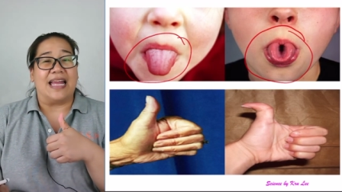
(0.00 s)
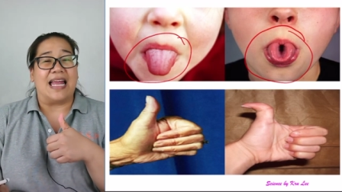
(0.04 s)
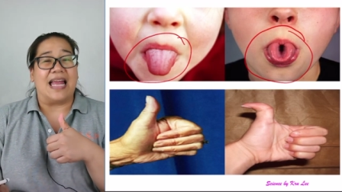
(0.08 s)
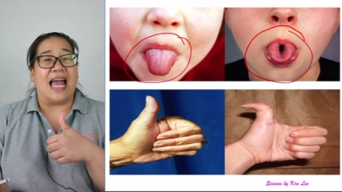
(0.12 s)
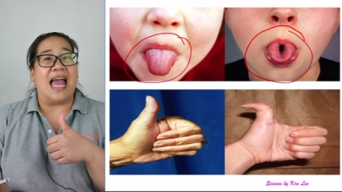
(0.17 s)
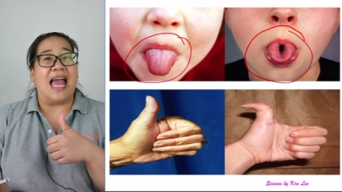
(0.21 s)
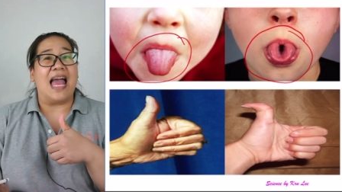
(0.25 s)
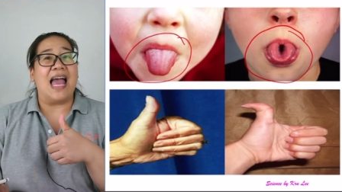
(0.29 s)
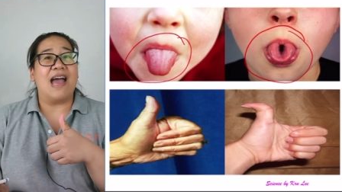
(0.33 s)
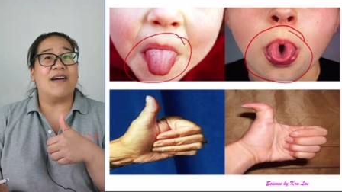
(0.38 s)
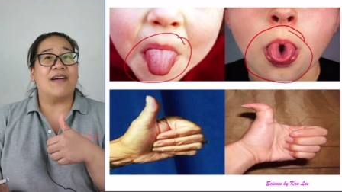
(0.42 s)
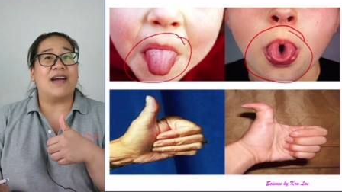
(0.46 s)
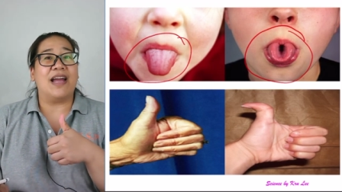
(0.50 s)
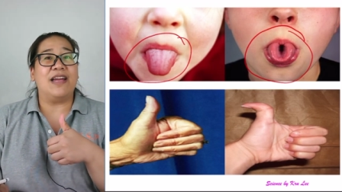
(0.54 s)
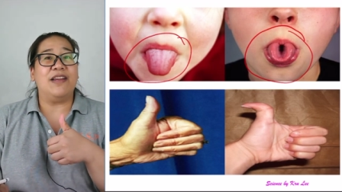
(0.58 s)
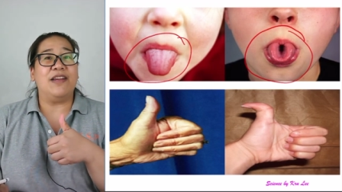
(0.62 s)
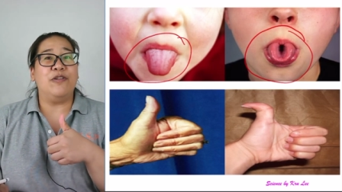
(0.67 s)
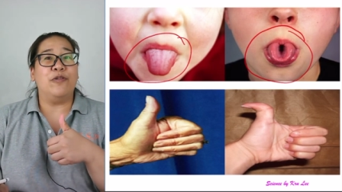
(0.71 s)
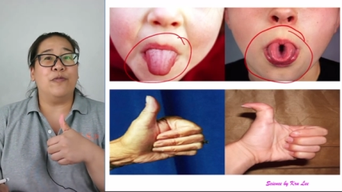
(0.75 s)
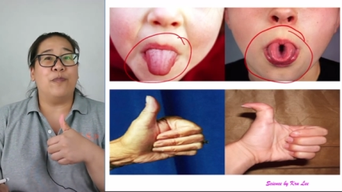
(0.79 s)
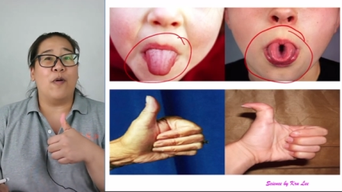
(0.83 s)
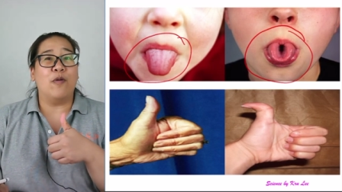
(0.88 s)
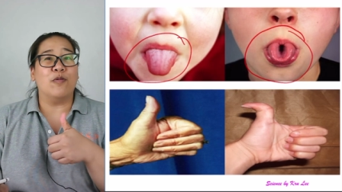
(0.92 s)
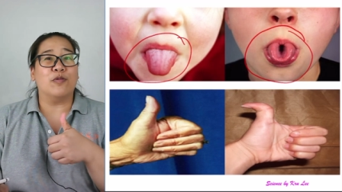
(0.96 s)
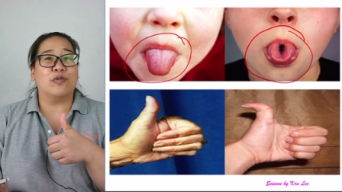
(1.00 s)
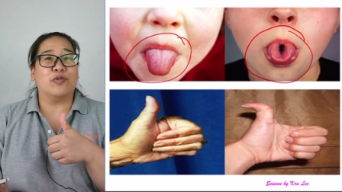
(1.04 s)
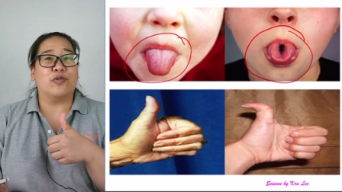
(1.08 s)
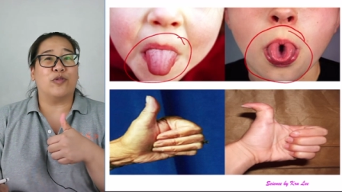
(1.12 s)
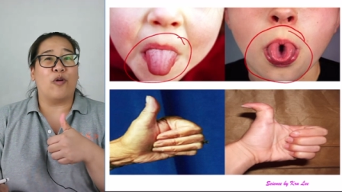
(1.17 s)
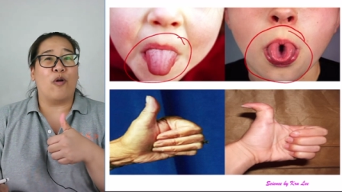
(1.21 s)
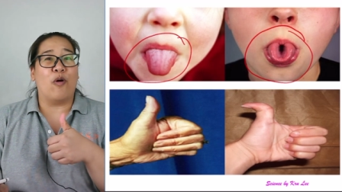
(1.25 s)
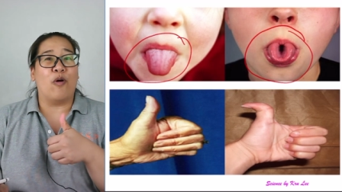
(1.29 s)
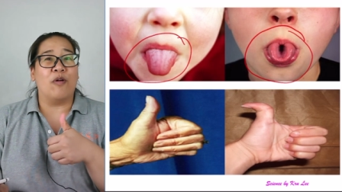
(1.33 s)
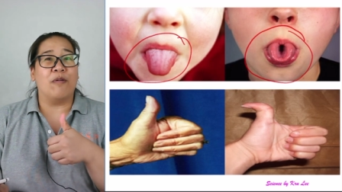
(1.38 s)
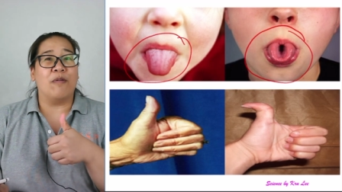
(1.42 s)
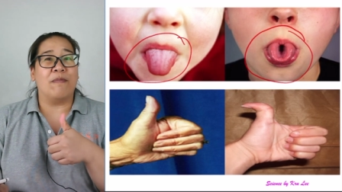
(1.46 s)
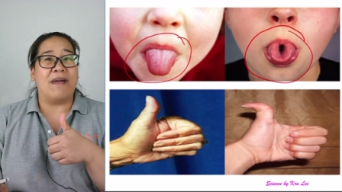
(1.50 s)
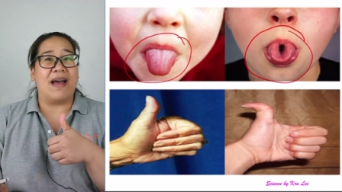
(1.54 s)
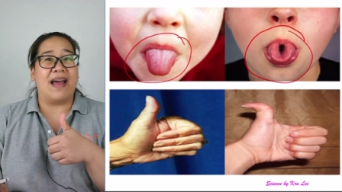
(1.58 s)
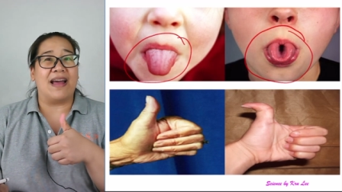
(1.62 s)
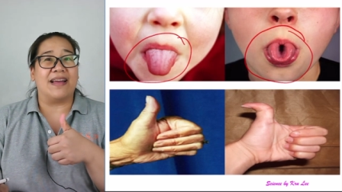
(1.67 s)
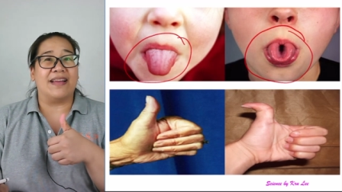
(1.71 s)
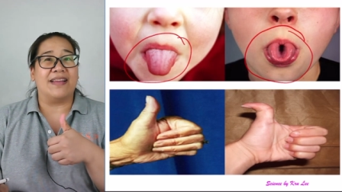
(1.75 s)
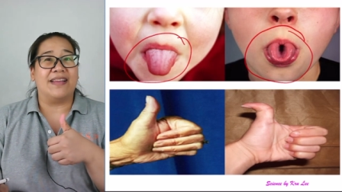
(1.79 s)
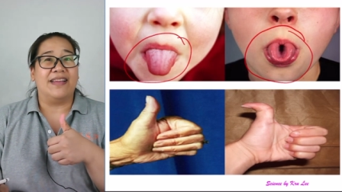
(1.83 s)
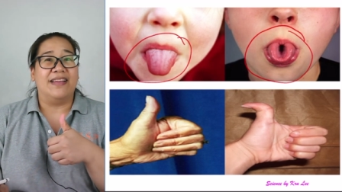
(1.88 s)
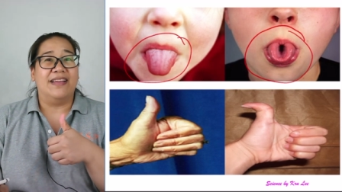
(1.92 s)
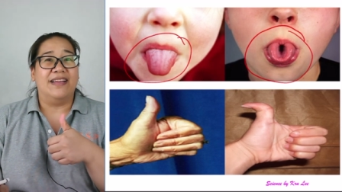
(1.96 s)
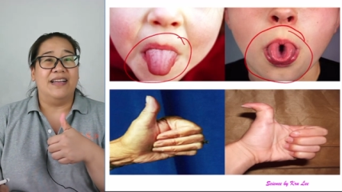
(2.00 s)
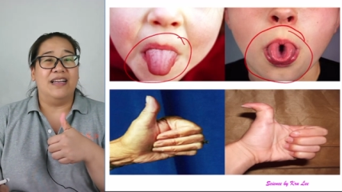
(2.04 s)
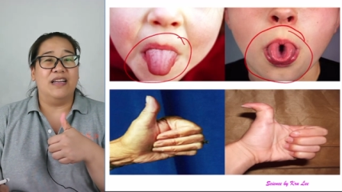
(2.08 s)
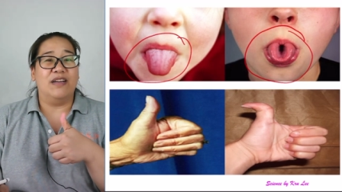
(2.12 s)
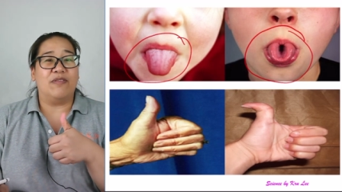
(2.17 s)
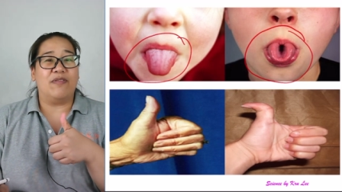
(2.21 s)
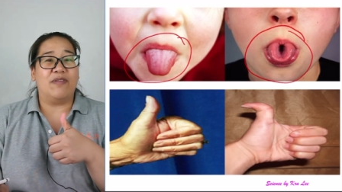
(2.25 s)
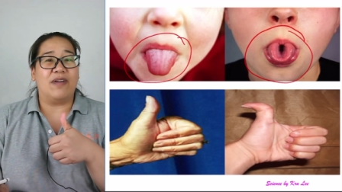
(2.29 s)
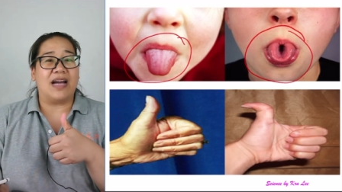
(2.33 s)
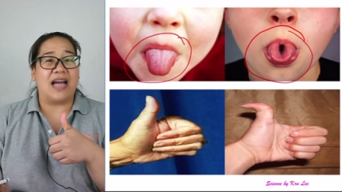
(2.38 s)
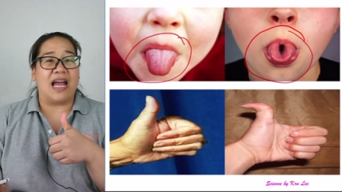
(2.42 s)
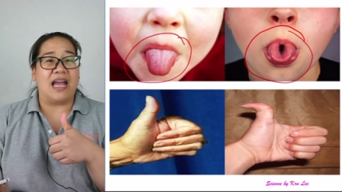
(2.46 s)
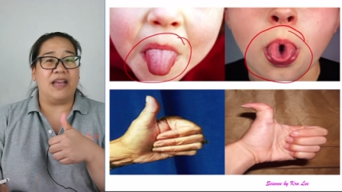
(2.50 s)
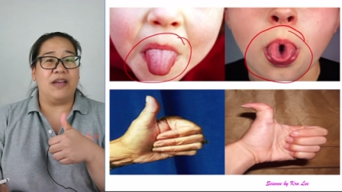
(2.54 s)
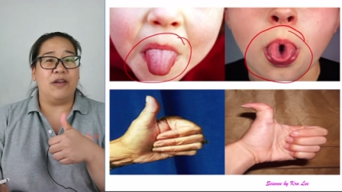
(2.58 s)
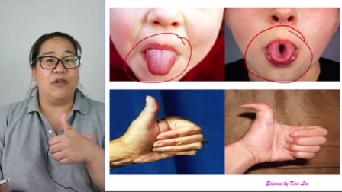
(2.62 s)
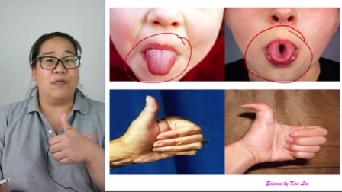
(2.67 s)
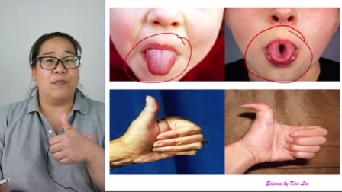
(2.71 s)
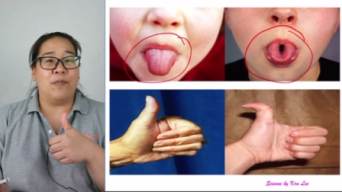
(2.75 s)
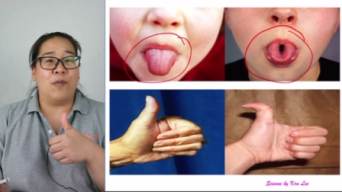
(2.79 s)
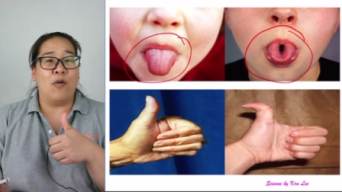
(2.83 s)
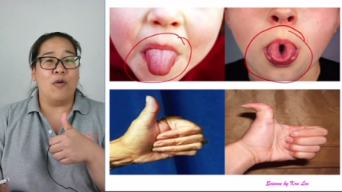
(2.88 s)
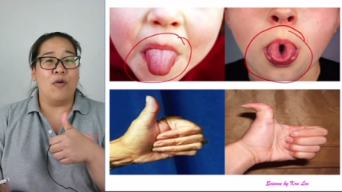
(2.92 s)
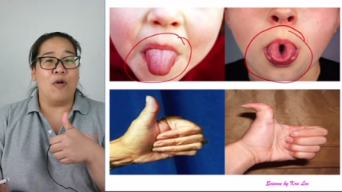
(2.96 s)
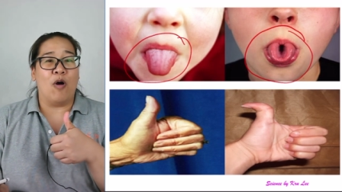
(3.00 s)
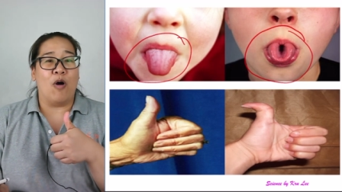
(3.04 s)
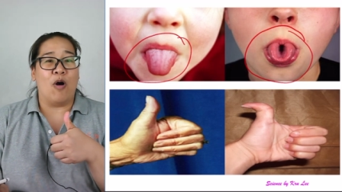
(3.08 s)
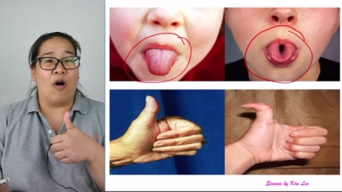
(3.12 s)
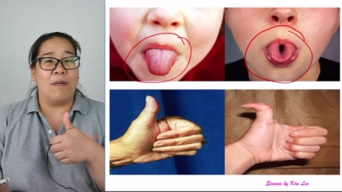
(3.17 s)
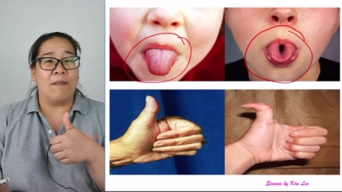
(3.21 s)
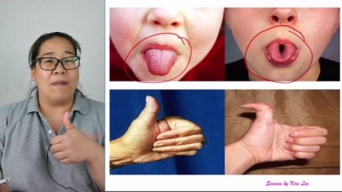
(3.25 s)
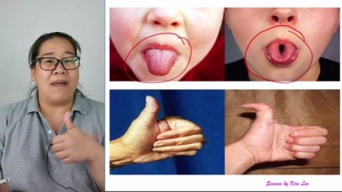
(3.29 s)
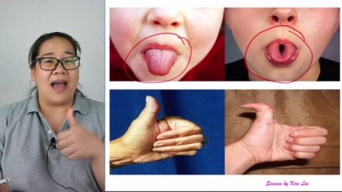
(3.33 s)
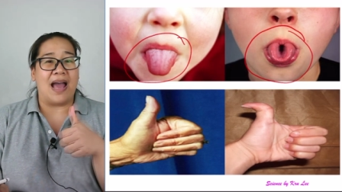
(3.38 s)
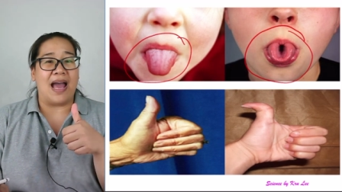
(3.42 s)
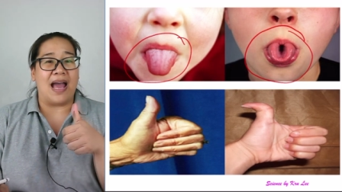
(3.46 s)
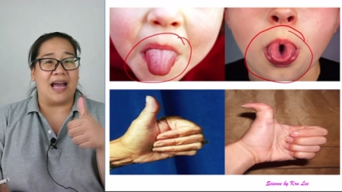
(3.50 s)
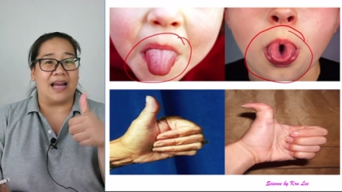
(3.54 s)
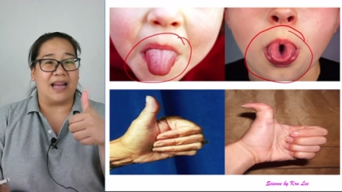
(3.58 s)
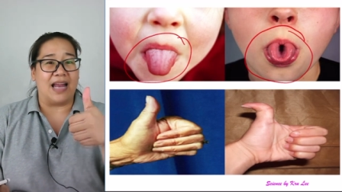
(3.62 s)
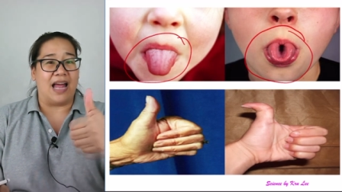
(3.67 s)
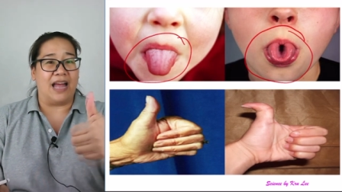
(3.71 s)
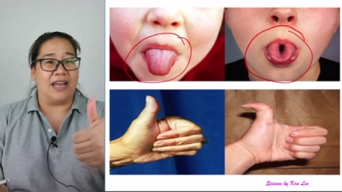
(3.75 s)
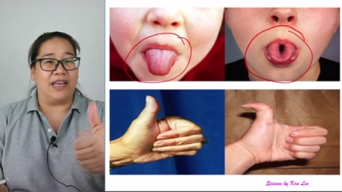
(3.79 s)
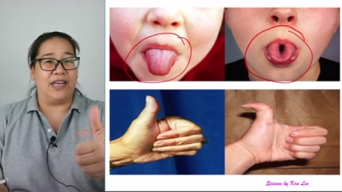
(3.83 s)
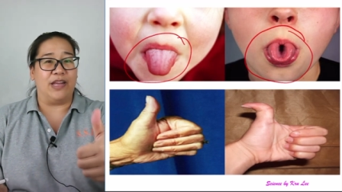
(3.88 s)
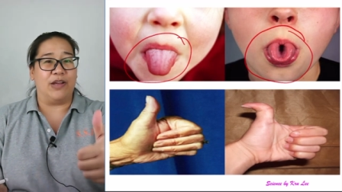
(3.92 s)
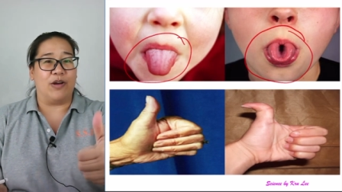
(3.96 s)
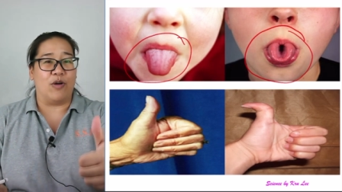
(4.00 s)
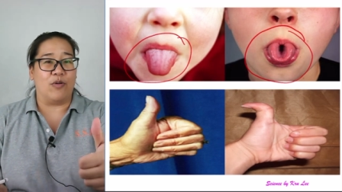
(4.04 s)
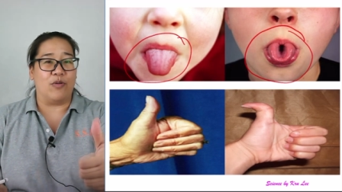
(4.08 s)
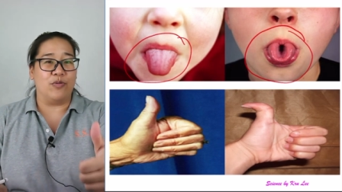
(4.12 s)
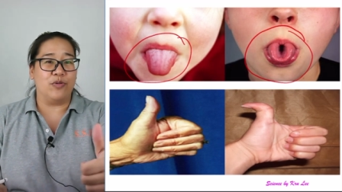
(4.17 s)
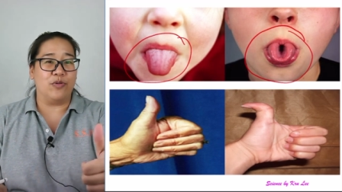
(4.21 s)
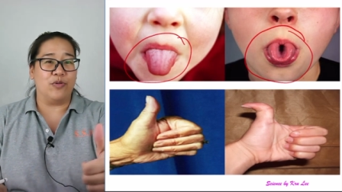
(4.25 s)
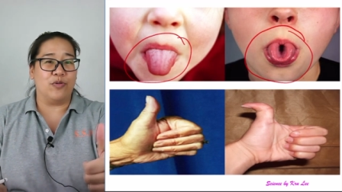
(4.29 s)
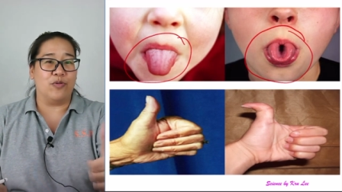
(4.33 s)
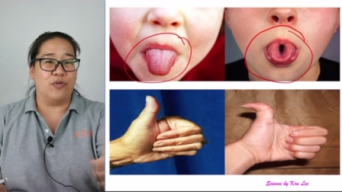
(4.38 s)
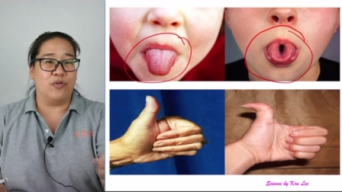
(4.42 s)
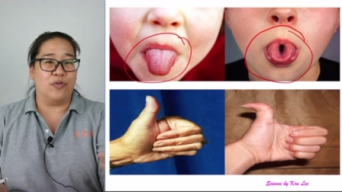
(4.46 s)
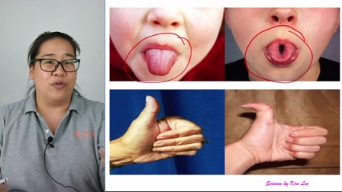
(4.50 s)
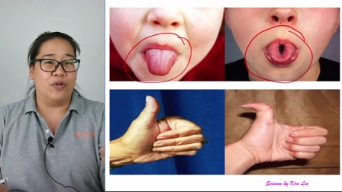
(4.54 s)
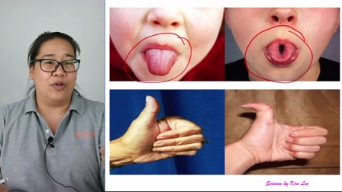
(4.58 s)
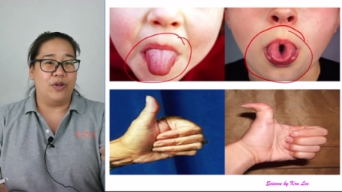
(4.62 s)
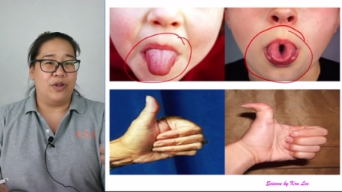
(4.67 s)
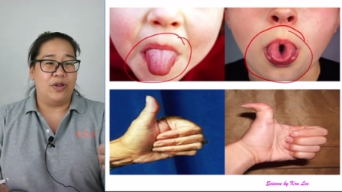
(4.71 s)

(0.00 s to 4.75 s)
อ้าวใครนิ้วโป้งตรงบ้าง หรือว่าใครนิ้วโป้งงอมาก อ่านี่ของคุณครู